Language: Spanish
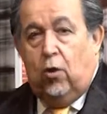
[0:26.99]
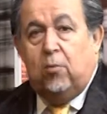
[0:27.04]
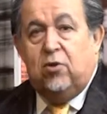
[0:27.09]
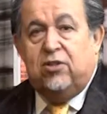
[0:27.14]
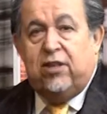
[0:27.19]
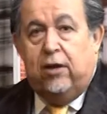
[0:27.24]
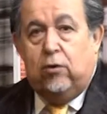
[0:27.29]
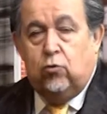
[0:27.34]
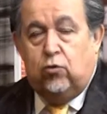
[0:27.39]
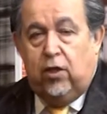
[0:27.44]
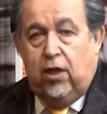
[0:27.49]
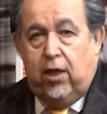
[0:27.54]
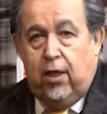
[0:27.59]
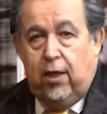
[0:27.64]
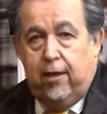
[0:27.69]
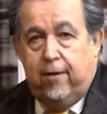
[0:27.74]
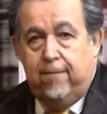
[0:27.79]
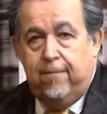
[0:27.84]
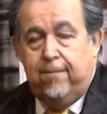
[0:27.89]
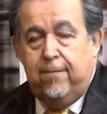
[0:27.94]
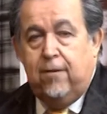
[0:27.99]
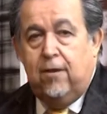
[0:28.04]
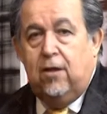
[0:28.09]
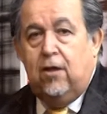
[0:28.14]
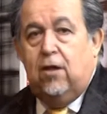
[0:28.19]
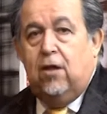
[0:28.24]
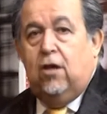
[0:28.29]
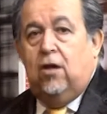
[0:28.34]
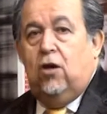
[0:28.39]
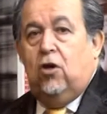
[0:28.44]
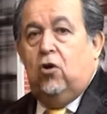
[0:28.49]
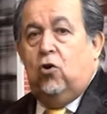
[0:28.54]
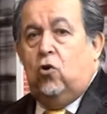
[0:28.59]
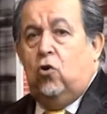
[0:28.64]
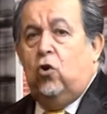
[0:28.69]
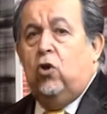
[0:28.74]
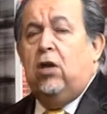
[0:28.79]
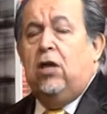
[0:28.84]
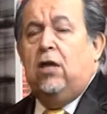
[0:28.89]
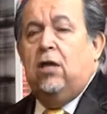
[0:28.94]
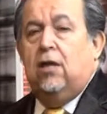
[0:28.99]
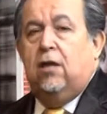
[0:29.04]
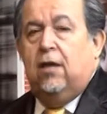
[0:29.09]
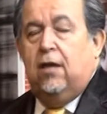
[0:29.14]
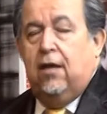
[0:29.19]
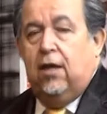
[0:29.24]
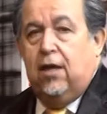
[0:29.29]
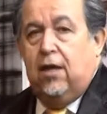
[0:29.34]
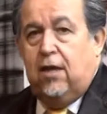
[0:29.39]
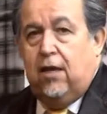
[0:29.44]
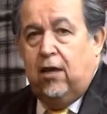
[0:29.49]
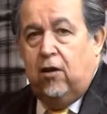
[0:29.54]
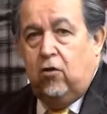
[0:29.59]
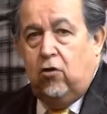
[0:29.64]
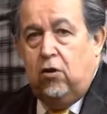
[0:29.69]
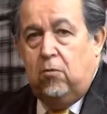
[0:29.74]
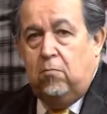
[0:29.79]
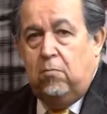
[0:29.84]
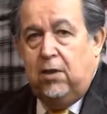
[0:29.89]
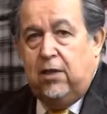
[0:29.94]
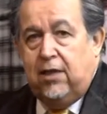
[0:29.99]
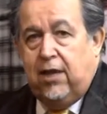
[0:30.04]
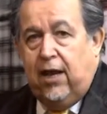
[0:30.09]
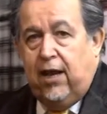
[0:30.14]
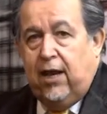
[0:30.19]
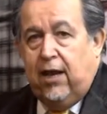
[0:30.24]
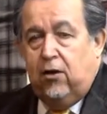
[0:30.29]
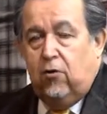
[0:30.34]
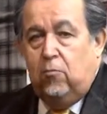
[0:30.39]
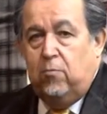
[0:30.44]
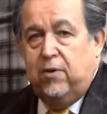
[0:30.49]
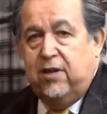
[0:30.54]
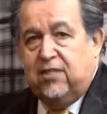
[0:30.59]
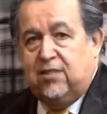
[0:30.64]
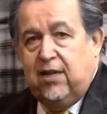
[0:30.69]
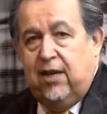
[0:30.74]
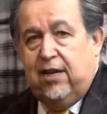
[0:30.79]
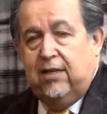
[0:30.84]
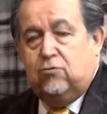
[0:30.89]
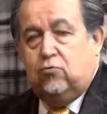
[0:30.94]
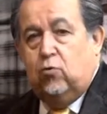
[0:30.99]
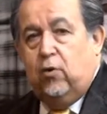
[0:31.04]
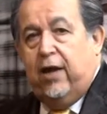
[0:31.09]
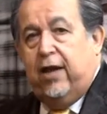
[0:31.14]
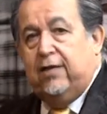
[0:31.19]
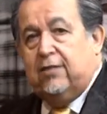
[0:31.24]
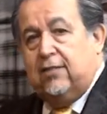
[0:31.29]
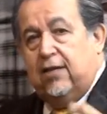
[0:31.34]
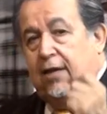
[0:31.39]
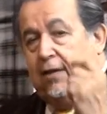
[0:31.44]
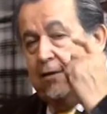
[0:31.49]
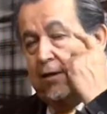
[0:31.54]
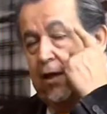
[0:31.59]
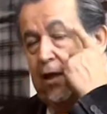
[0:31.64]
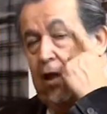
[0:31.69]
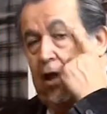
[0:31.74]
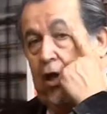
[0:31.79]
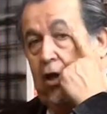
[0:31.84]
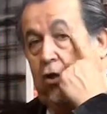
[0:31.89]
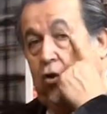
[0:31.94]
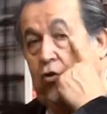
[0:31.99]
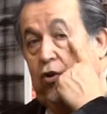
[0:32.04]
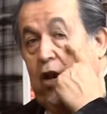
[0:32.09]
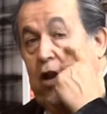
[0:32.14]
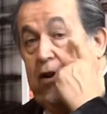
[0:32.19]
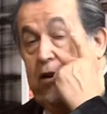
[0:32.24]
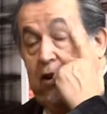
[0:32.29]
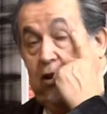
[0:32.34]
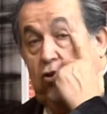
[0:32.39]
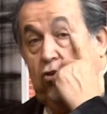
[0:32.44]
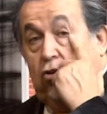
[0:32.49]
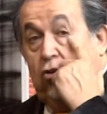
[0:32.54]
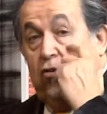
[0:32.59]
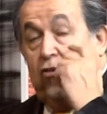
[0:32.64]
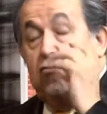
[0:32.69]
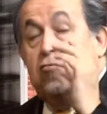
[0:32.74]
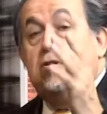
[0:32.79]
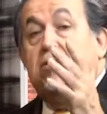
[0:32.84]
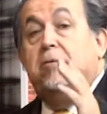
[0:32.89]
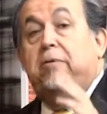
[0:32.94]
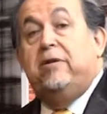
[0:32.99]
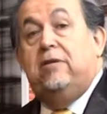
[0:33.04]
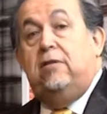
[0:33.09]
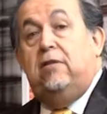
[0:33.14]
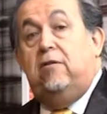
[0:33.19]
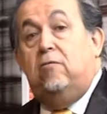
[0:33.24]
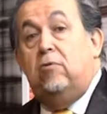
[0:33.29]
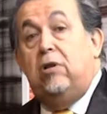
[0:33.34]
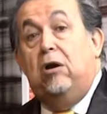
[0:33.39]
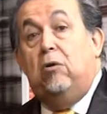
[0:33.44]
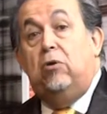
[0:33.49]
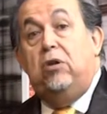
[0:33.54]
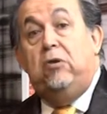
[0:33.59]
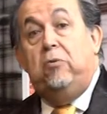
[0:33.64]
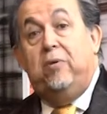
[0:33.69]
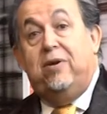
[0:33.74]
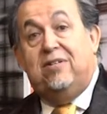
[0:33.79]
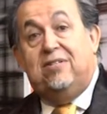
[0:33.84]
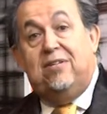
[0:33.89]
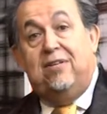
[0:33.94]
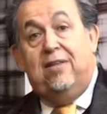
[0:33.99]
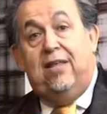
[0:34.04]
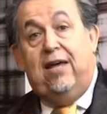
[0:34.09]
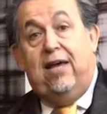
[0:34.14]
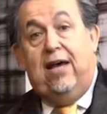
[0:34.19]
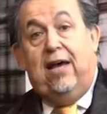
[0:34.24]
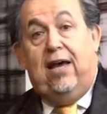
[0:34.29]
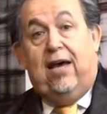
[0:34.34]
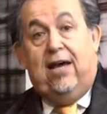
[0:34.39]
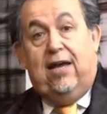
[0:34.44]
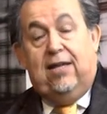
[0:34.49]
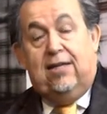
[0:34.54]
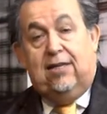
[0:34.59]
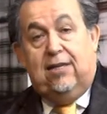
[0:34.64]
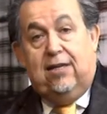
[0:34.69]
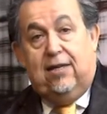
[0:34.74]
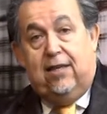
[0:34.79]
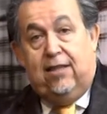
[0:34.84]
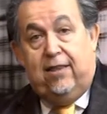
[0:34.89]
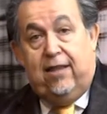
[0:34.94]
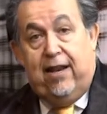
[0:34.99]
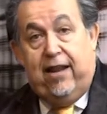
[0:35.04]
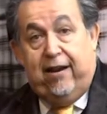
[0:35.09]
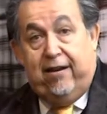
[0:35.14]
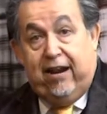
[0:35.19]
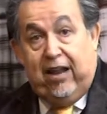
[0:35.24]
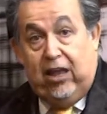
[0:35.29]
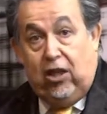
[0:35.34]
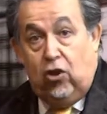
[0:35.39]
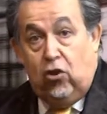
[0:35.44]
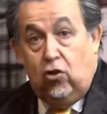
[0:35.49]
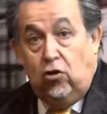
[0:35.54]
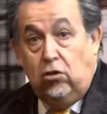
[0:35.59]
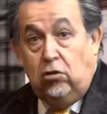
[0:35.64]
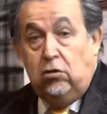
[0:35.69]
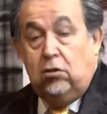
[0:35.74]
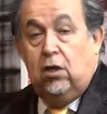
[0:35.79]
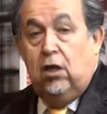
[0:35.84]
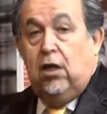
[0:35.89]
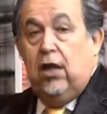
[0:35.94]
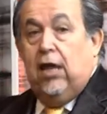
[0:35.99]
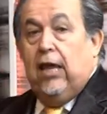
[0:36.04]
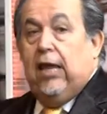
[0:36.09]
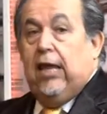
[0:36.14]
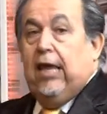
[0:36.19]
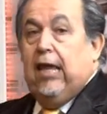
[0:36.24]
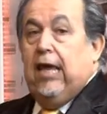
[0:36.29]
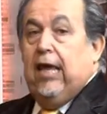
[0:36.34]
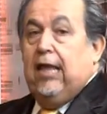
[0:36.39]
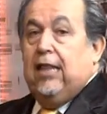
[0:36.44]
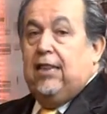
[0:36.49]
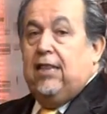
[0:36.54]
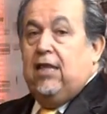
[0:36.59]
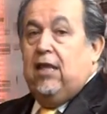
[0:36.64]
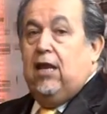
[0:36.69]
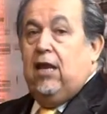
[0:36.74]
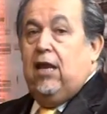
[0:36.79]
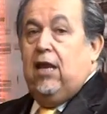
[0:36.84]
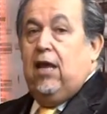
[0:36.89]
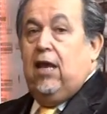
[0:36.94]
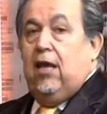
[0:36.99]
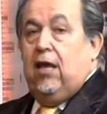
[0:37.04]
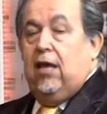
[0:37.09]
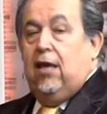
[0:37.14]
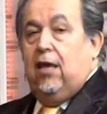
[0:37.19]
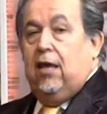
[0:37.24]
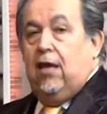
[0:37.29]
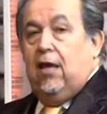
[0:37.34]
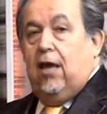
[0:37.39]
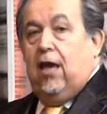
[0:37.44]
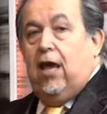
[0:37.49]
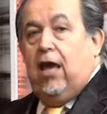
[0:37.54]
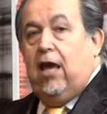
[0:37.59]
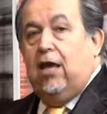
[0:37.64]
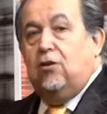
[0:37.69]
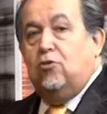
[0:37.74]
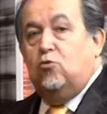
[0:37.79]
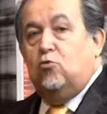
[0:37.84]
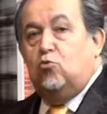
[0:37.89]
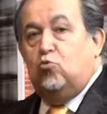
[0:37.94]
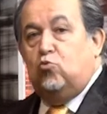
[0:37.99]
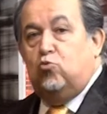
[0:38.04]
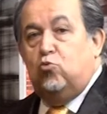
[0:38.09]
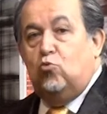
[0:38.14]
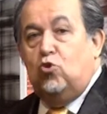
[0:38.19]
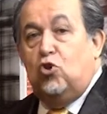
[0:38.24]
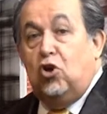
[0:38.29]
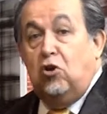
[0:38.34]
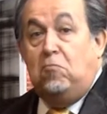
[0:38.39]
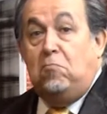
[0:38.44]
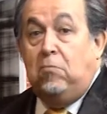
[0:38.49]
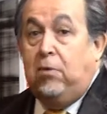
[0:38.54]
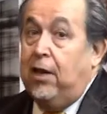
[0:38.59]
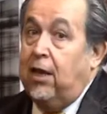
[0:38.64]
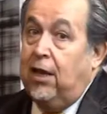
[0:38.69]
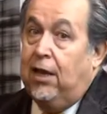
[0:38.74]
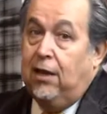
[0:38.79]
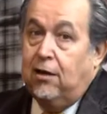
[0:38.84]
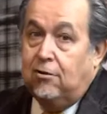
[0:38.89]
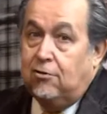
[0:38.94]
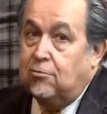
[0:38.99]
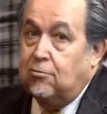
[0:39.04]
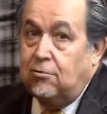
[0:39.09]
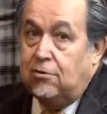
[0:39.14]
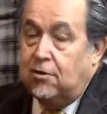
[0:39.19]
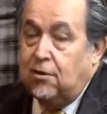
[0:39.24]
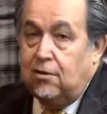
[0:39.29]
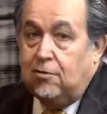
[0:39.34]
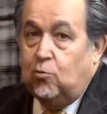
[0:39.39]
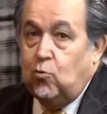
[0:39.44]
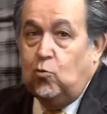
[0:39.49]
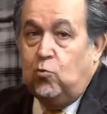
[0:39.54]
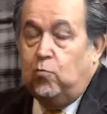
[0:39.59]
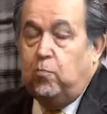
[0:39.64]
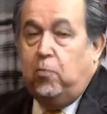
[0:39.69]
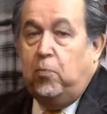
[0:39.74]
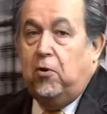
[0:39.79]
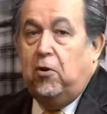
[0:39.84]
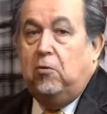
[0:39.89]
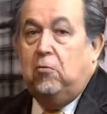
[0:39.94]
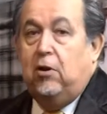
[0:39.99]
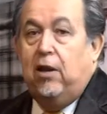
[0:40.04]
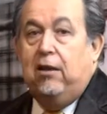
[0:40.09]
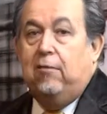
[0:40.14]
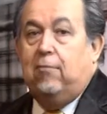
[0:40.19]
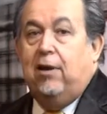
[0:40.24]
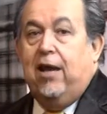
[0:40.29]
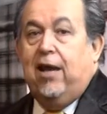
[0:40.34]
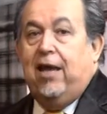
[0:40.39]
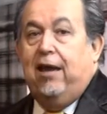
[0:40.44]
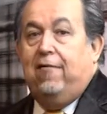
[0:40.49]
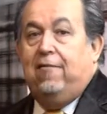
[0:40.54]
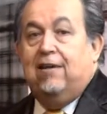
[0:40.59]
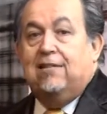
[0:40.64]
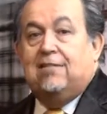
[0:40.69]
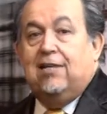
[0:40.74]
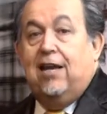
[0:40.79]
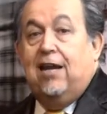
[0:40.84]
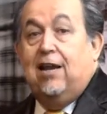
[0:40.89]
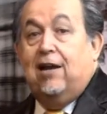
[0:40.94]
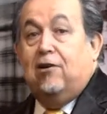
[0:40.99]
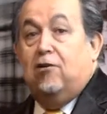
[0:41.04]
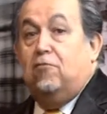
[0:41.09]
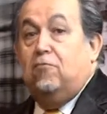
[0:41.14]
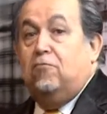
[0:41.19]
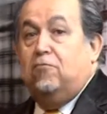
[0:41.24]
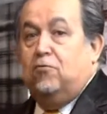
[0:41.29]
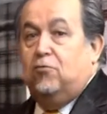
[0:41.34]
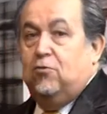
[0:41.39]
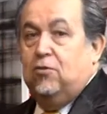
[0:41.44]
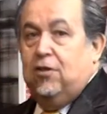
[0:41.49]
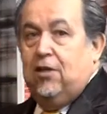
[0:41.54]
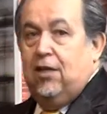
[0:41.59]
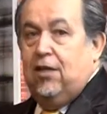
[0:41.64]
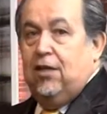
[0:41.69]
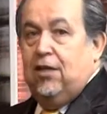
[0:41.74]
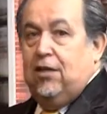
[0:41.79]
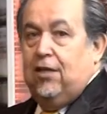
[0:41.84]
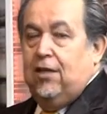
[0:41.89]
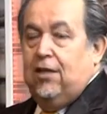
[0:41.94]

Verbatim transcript: están ustedes? Hoy quiero invitar a conversar a su casa con el rector de, una universidad de la región que tiene en su nombre un, problema que a veces la confunden.